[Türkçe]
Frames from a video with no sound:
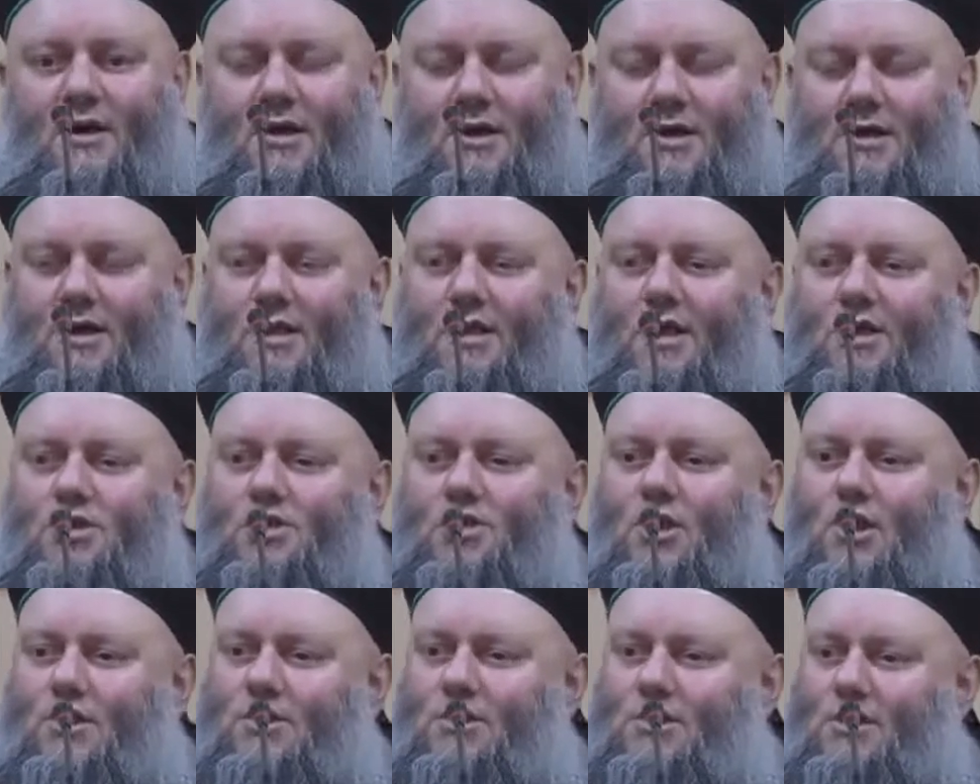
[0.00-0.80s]

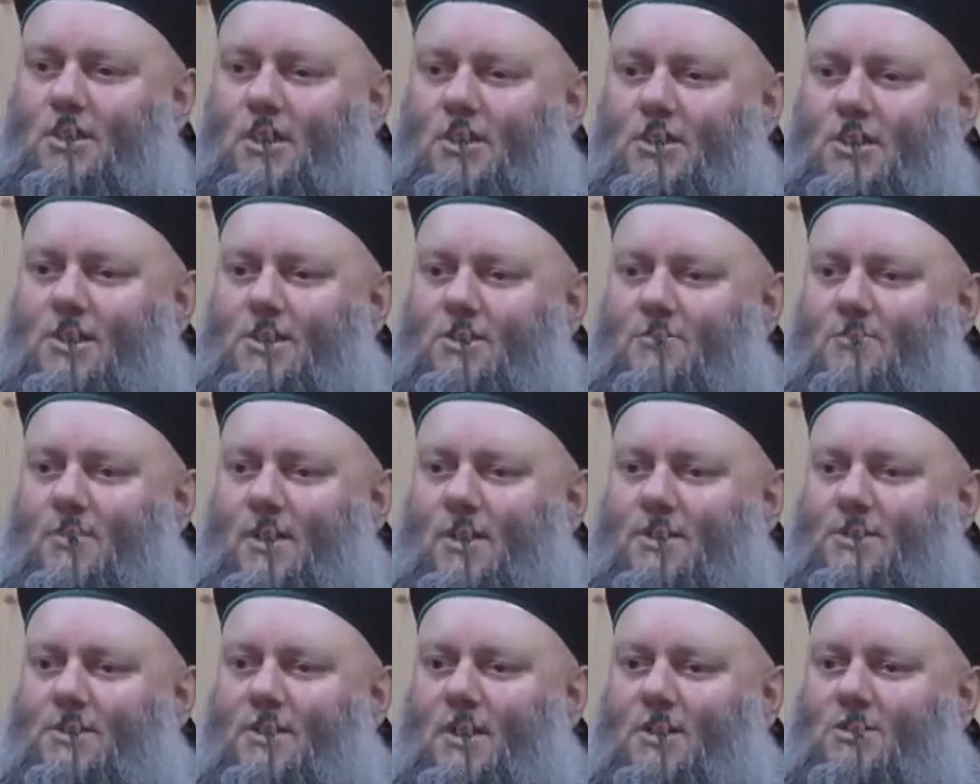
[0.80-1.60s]
Arkadaşlarınla
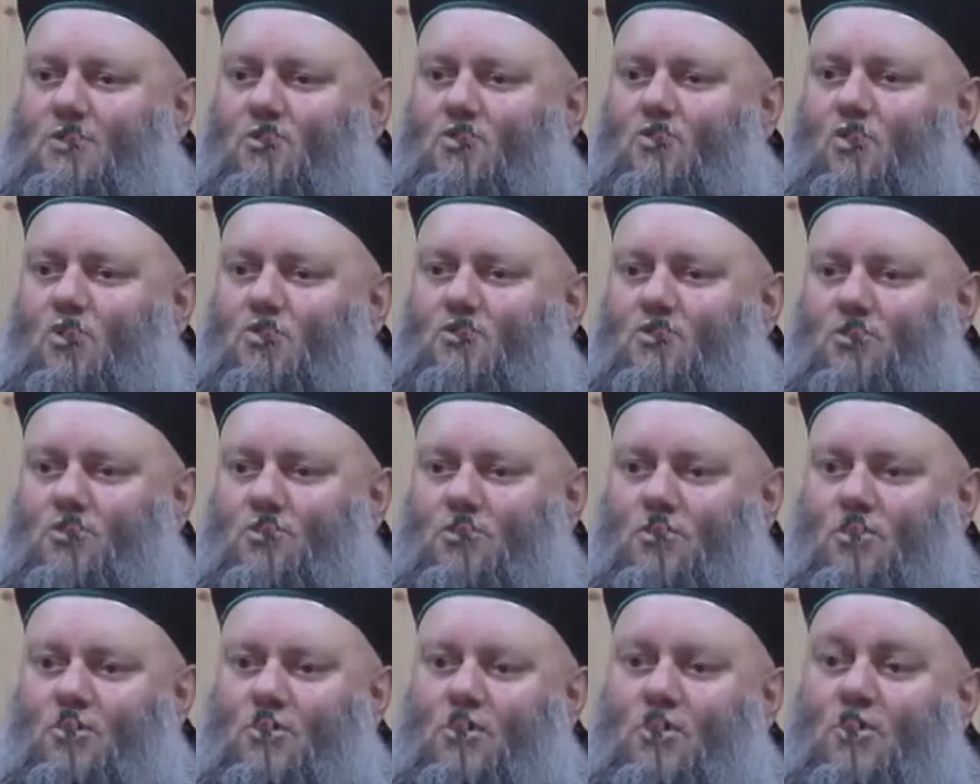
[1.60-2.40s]
gıybet
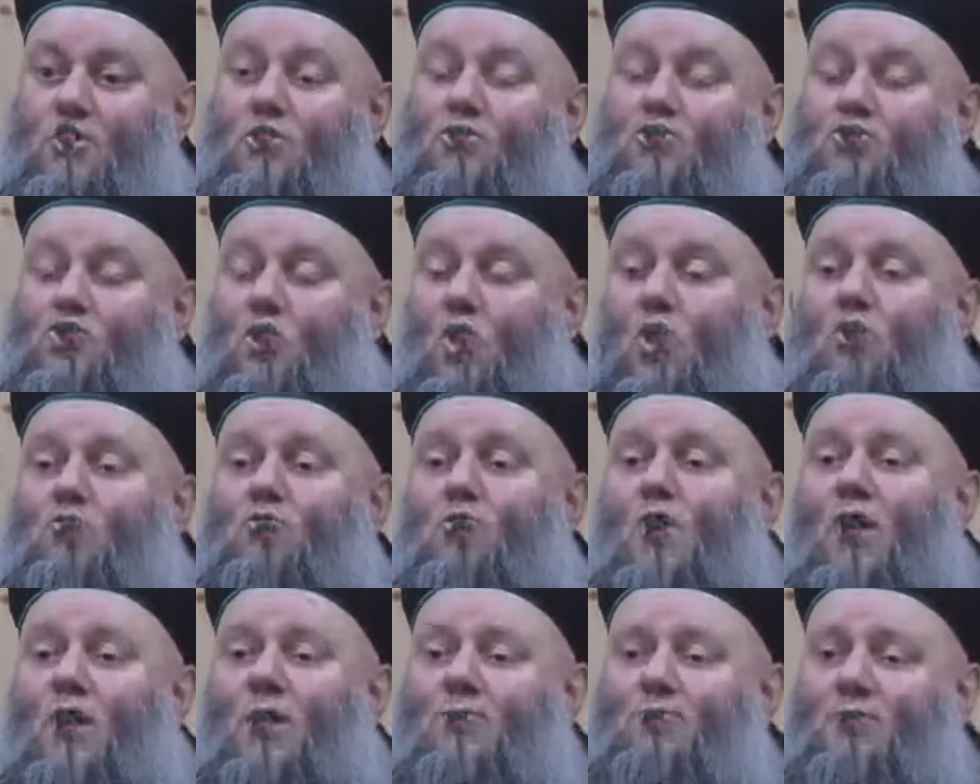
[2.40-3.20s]
dedikodu.
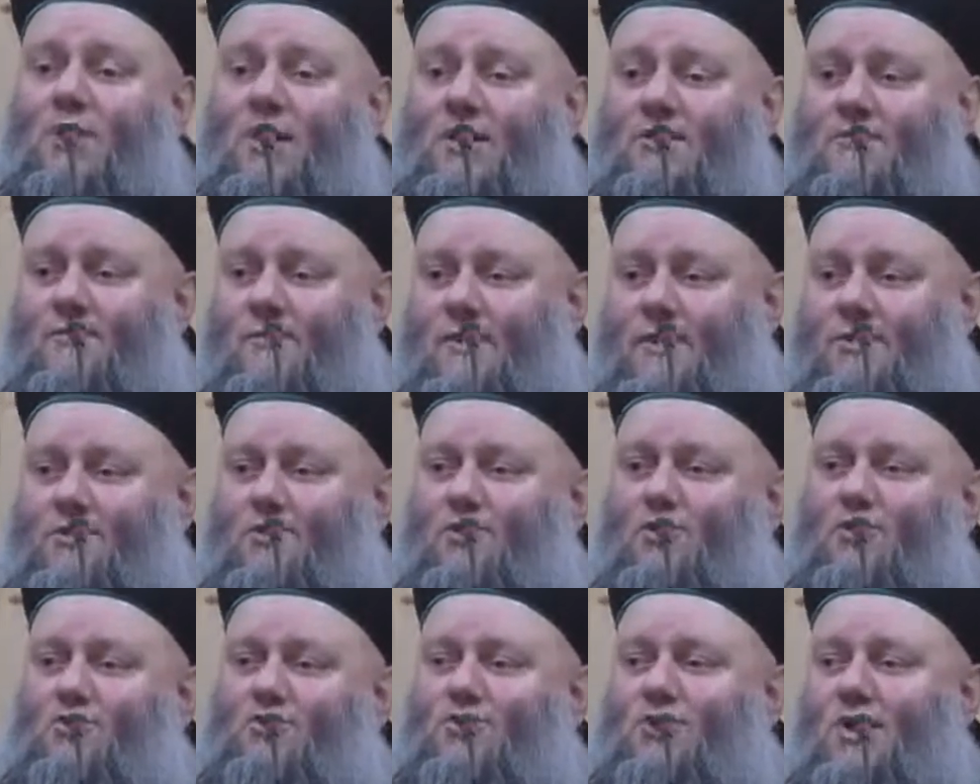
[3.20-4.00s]
Çok muhabbet
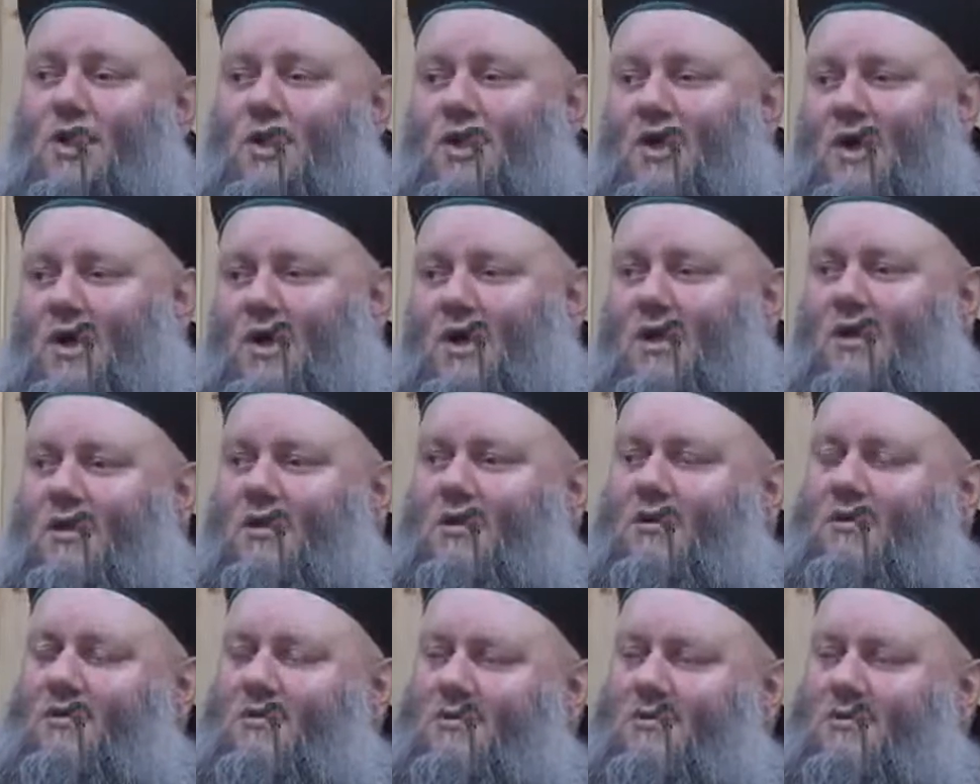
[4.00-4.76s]
veriyor sana.